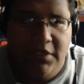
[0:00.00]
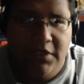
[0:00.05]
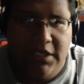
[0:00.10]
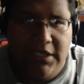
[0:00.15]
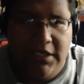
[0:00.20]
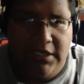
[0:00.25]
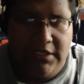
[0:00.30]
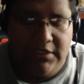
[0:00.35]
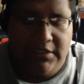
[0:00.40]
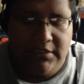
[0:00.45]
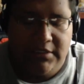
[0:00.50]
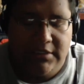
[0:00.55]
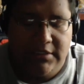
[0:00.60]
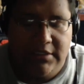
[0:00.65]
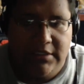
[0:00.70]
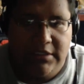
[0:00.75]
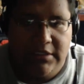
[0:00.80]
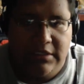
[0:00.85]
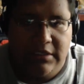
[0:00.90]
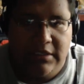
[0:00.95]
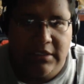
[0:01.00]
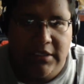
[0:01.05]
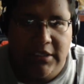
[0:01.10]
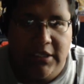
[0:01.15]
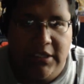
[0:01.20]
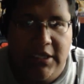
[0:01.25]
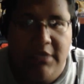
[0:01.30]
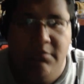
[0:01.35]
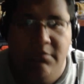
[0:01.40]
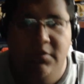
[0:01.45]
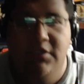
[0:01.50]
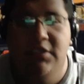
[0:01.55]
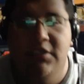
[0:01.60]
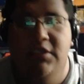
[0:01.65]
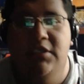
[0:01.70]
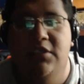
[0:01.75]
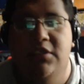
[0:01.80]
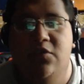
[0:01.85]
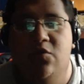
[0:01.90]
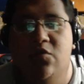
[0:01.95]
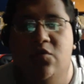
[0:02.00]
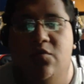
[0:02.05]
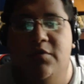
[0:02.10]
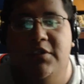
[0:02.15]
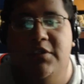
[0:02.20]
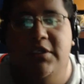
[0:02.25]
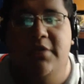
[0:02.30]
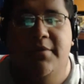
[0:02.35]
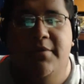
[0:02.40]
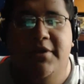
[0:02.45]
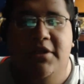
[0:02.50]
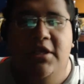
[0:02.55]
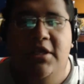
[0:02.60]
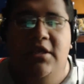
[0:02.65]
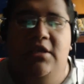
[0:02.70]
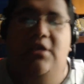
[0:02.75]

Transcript: Este, MC Susume Server